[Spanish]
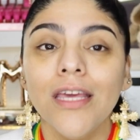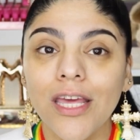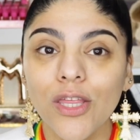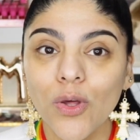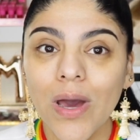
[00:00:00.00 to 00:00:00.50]

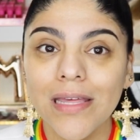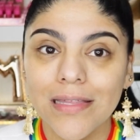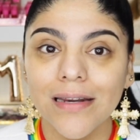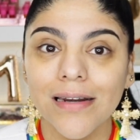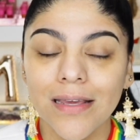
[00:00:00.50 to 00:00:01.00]
y yo
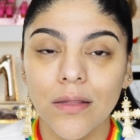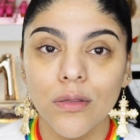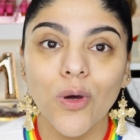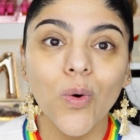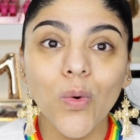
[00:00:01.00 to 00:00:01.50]
ayer les
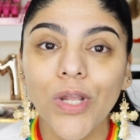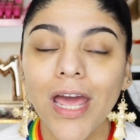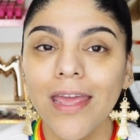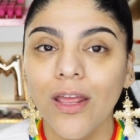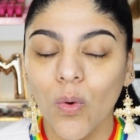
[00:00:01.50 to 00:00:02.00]
hice
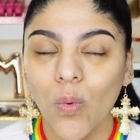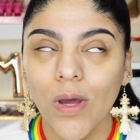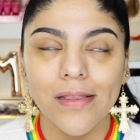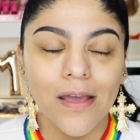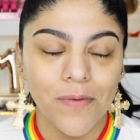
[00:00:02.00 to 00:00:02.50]
una
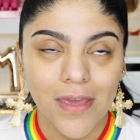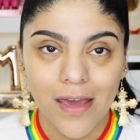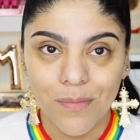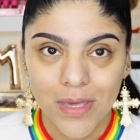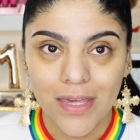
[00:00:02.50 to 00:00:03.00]
encuesta
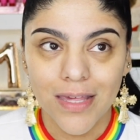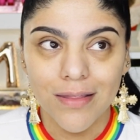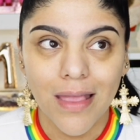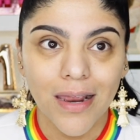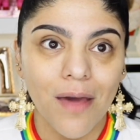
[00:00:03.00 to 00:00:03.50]
vía mi
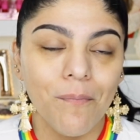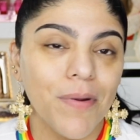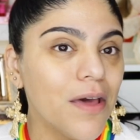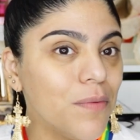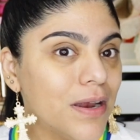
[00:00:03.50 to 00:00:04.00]
Instagram
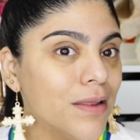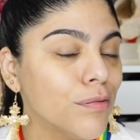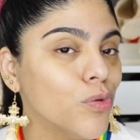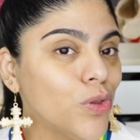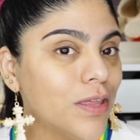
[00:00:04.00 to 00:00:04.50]
para ver
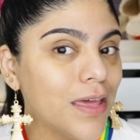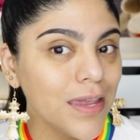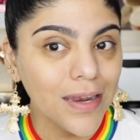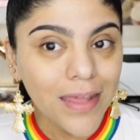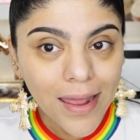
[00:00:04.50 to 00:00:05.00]
si ustedes
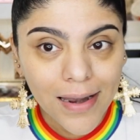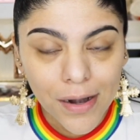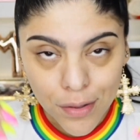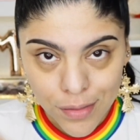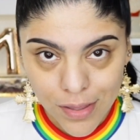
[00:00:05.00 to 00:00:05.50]
querían la
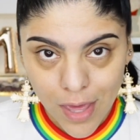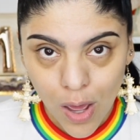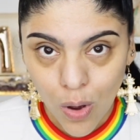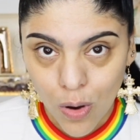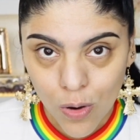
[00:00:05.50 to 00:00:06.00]

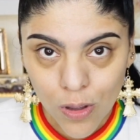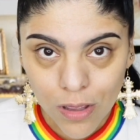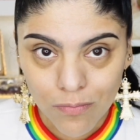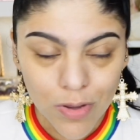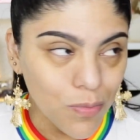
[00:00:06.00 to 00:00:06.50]
reseña hoy
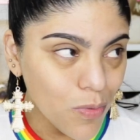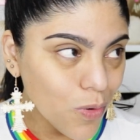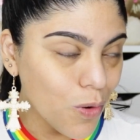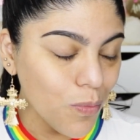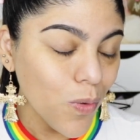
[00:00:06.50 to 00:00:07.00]
mismo
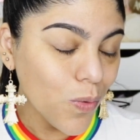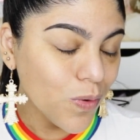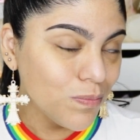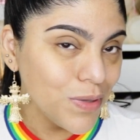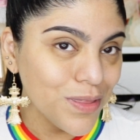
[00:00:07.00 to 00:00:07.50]
como
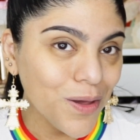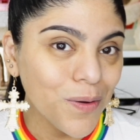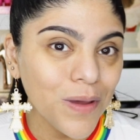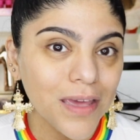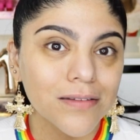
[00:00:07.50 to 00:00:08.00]
un
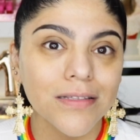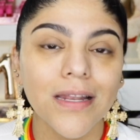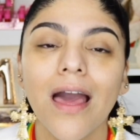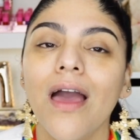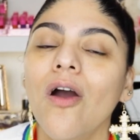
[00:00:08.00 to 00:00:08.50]
video
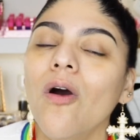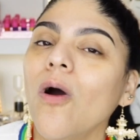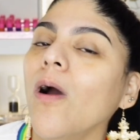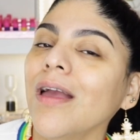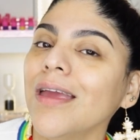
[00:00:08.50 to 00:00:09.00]
extra
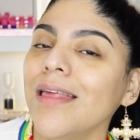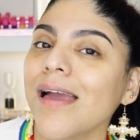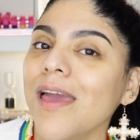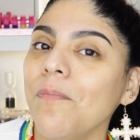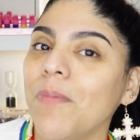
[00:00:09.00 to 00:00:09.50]
o
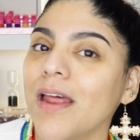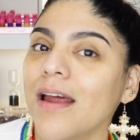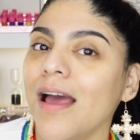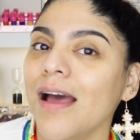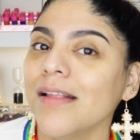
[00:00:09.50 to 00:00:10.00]
querían
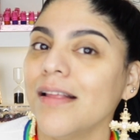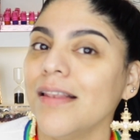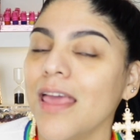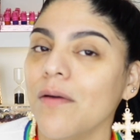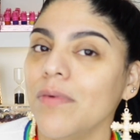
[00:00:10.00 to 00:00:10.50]
esperar hasta el
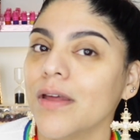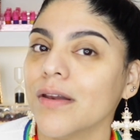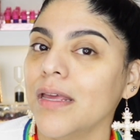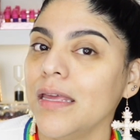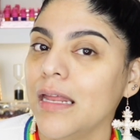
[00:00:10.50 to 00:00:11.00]
día
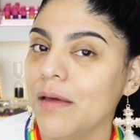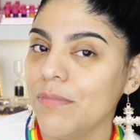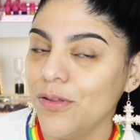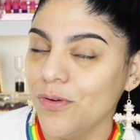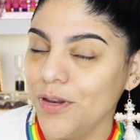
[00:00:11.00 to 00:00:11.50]
viernes y la
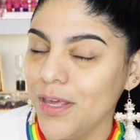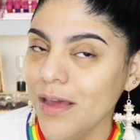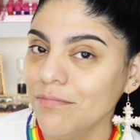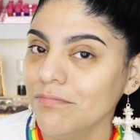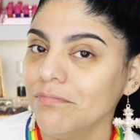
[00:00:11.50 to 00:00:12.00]

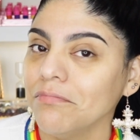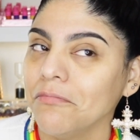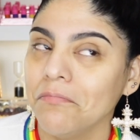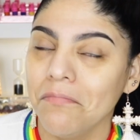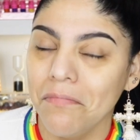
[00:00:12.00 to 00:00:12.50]
mayoría
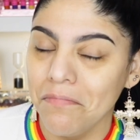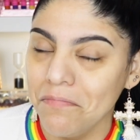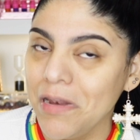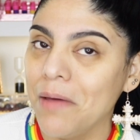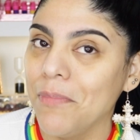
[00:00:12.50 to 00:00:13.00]
mm,
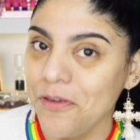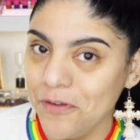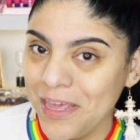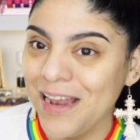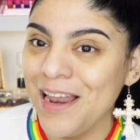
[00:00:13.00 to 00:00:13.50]
la mayoría,